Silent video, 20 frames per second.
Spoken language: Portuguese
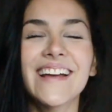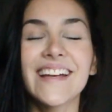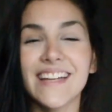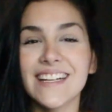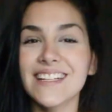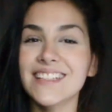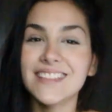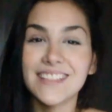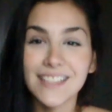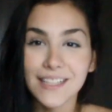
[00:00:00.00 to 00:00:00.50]

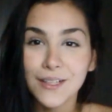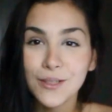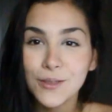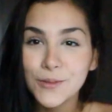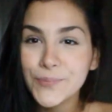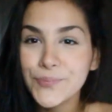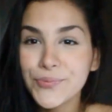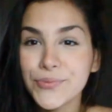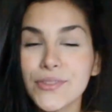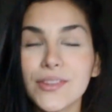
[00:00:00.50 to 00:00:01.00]

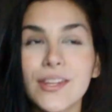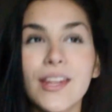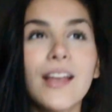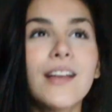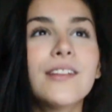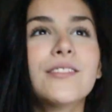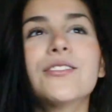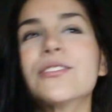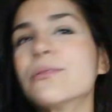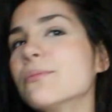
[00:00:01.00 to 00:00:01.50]
Então,
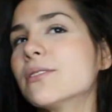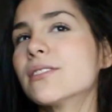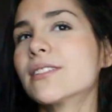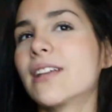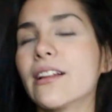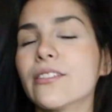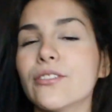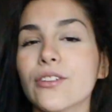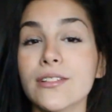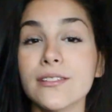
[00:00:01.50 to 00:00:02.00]
dos meus
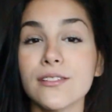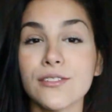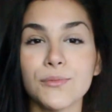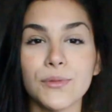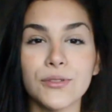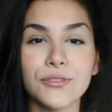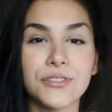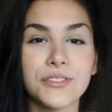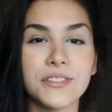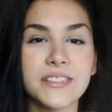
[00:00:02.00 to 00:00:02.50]
14 aos
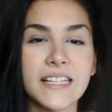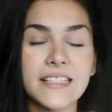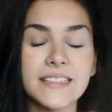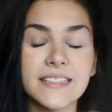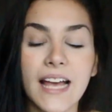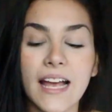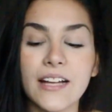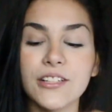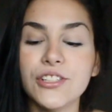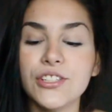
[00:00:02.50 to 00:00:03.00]
meus
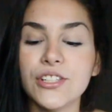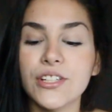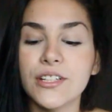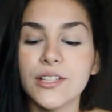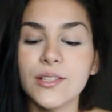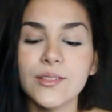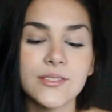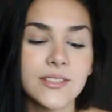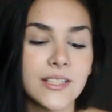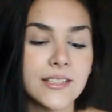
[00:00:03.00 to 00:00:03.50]
17
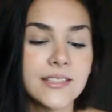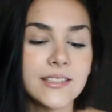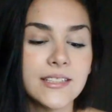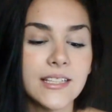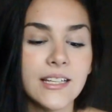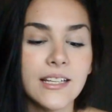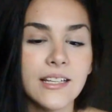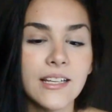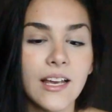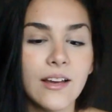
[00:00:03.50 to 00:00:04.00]
anos,
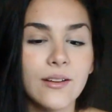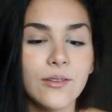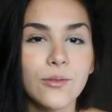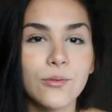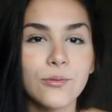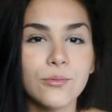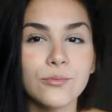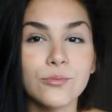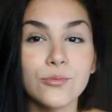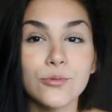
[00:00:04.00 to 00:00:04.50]
assim, eu
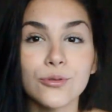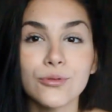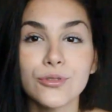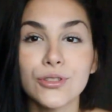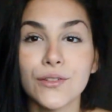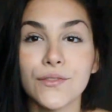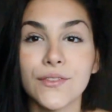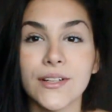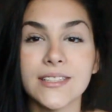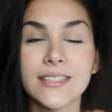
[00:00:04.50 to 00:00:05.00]
não, não
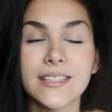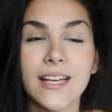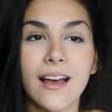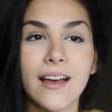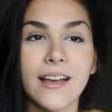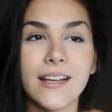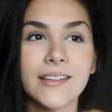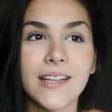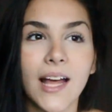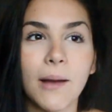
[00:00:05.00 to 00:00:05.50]
tive
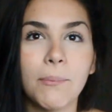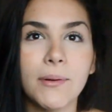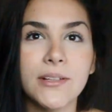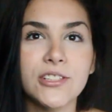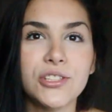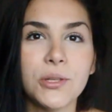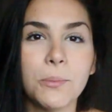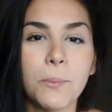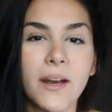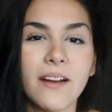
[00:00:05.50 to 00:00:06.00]
essa etapa
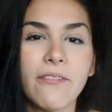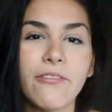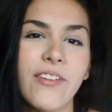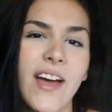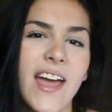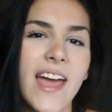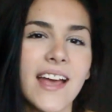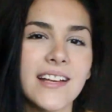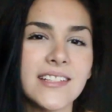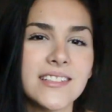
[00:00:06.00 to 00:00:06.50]
de ir pra
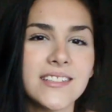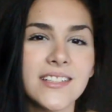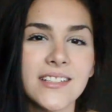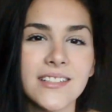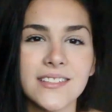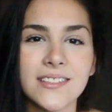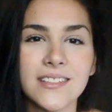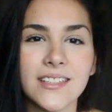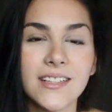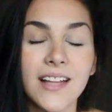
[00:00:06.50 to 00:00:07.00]

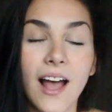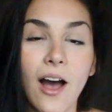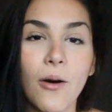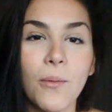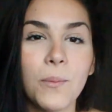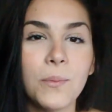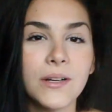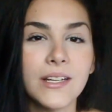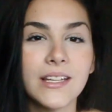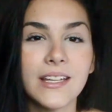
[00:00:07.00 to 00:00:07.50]
festas e
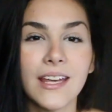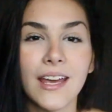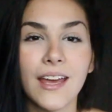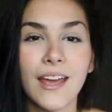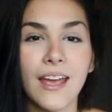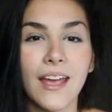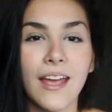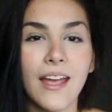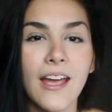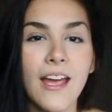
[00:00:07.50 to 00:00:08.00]
tal,
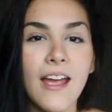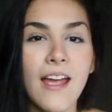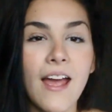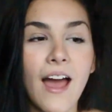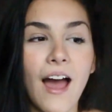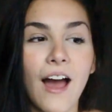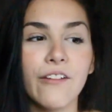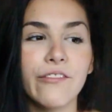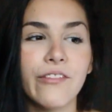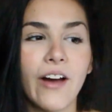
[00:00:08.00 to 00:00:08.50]
porque
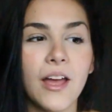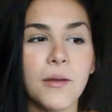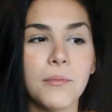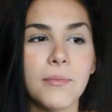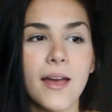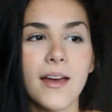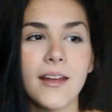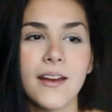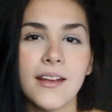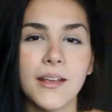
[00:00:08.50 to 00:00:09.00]
a
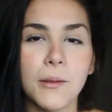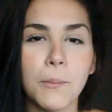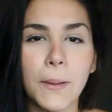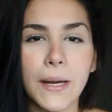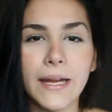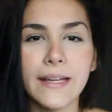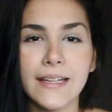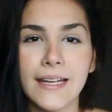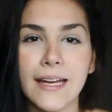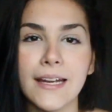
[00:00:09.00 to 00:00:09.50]
vibe era ir
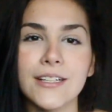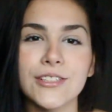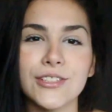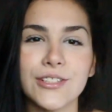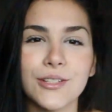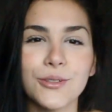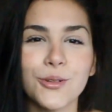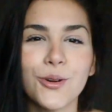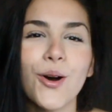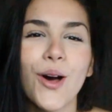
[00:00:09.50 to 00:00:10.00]
pra
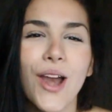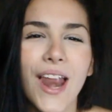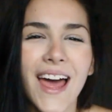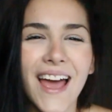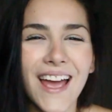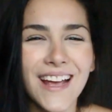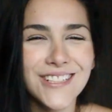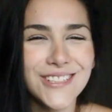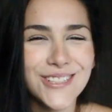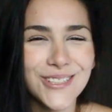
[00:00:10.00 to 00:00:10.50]
igreja no
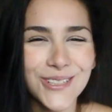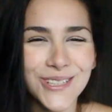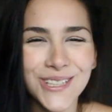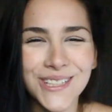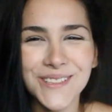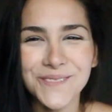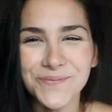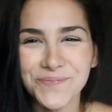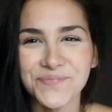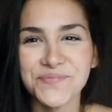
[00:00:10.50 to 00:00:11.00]
colégio.
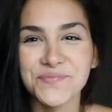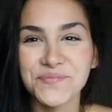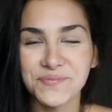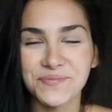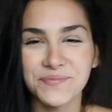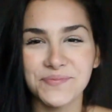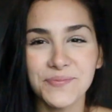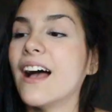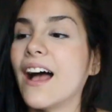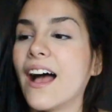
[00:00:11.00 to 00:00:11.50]

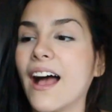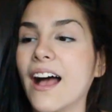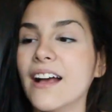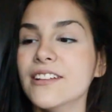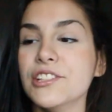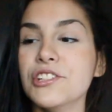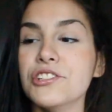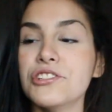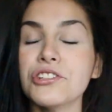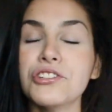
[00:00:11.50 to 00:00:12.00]
A
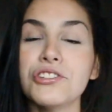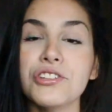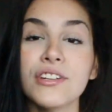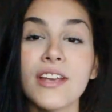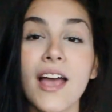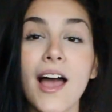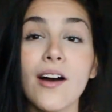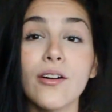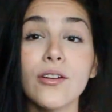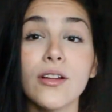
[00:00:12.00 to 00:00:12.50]
gente
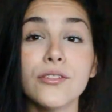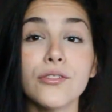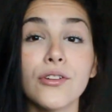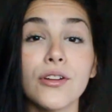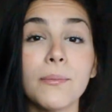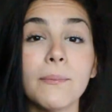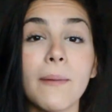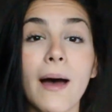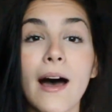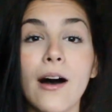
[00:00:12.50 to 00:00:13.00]
tinha aula
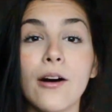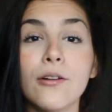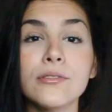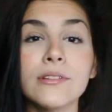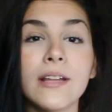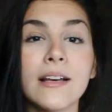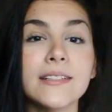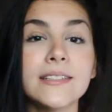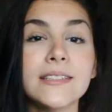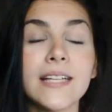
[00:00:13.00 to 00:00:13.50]
normal
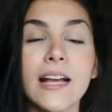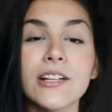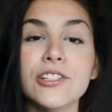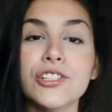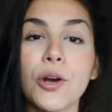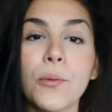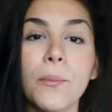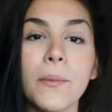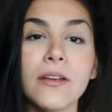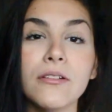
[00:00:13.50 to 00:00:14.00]
das
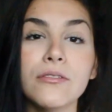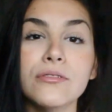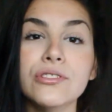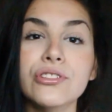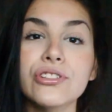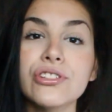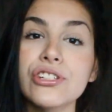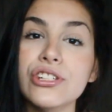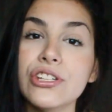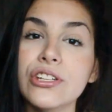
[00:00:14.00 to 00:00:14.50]
sete ao
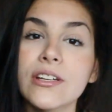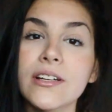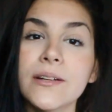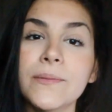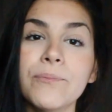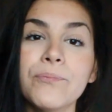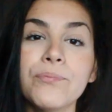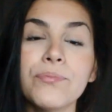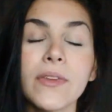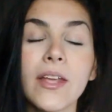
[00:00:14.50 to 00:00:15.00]

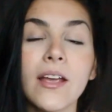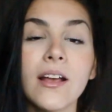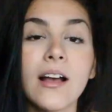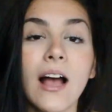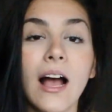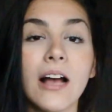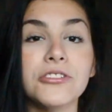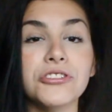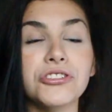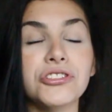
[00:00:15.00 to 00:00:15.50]
meio-dia.
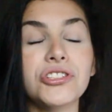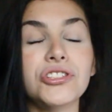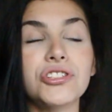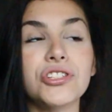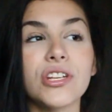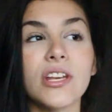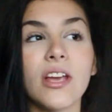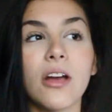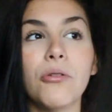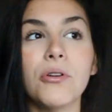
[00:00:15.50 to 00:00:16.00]
A gente
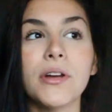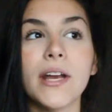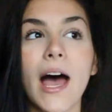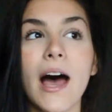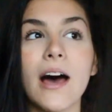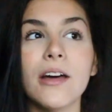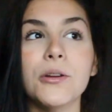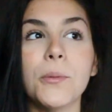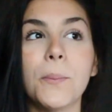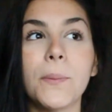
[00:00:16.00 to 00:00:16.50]
tinha
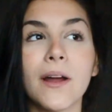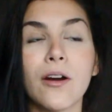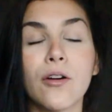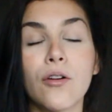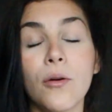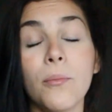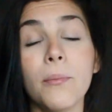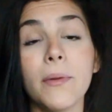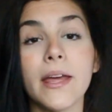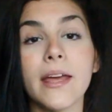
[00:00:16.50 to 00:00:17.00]
horário para
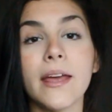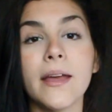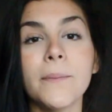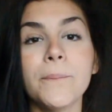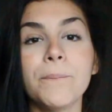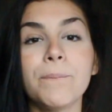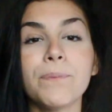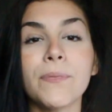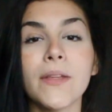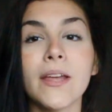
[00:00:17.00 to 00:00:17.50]

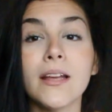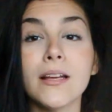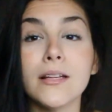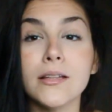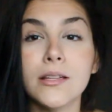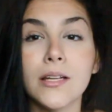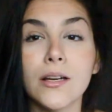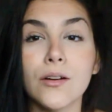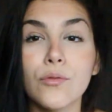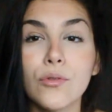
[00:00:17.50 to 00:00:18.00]
comer.
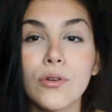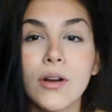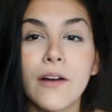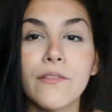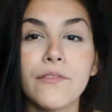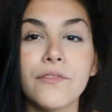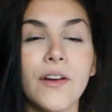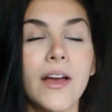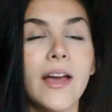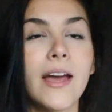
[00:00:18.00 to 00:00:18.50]
Então o
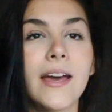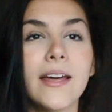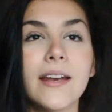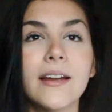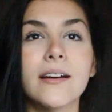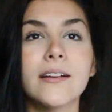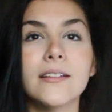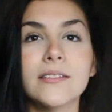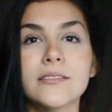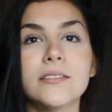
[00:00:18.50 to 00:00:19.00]
café
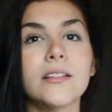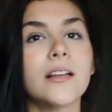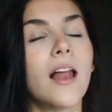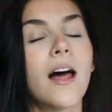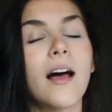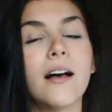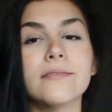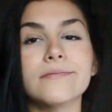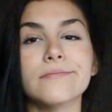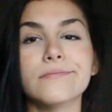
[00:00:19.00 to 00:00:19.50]
era, sei
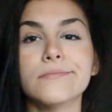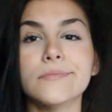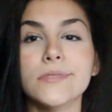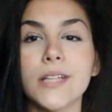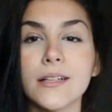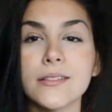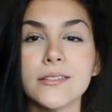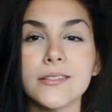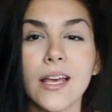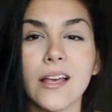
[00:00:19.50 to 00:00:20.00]
lá,
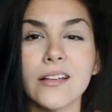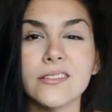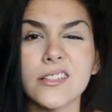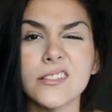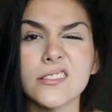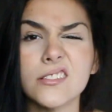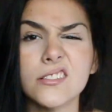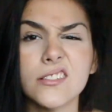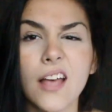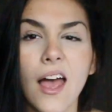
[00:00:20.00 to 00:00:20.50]
das seis
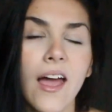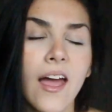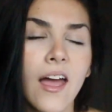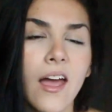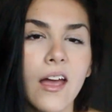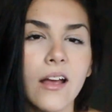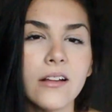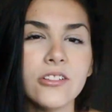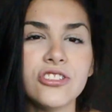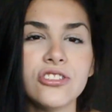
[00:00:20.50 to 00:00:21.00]
às
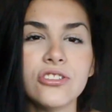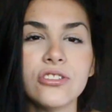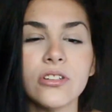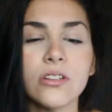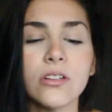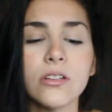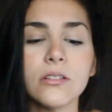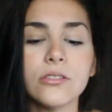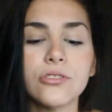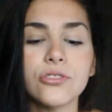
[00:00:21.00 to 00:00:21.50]

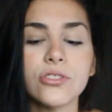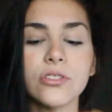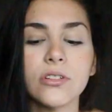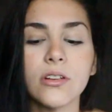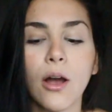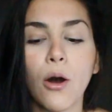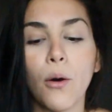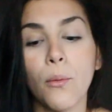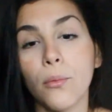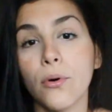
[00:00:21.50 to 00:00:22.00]
sete
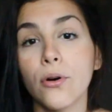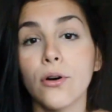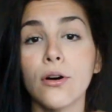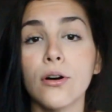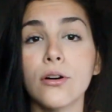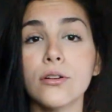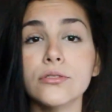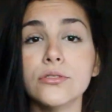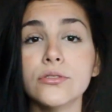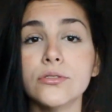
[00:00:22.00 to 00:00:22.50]
tinha
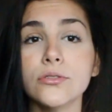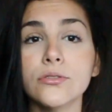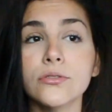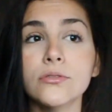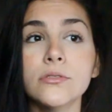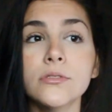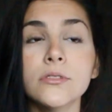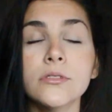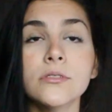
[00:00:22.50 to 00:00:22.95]
almoço